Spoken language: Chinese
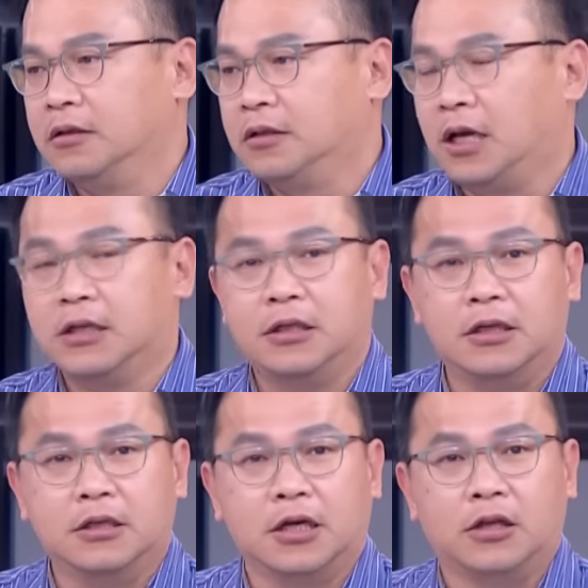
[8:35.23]
他今天
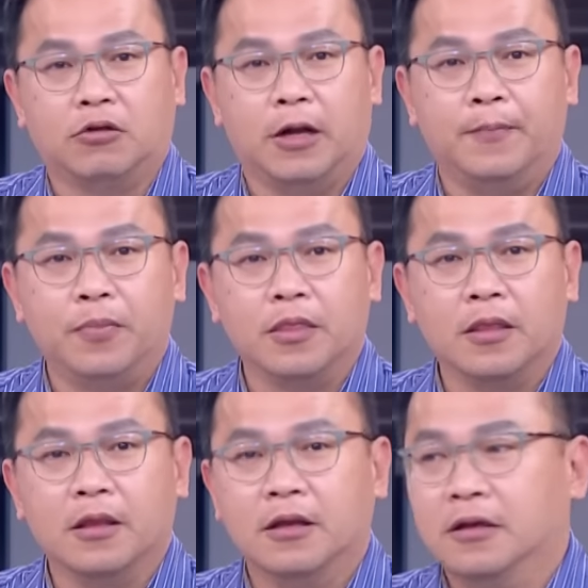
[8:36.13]
这一
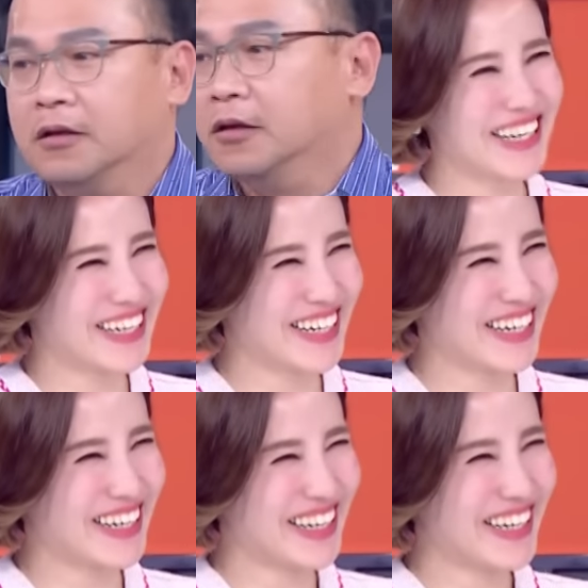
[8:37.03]
段，不，他
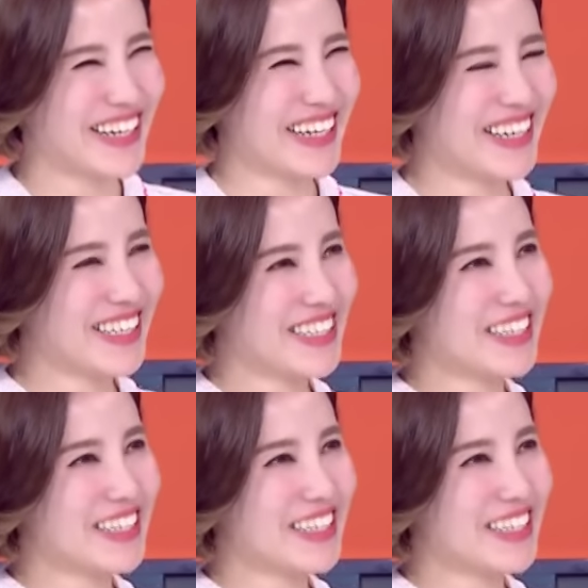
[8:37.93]
今天这一段录完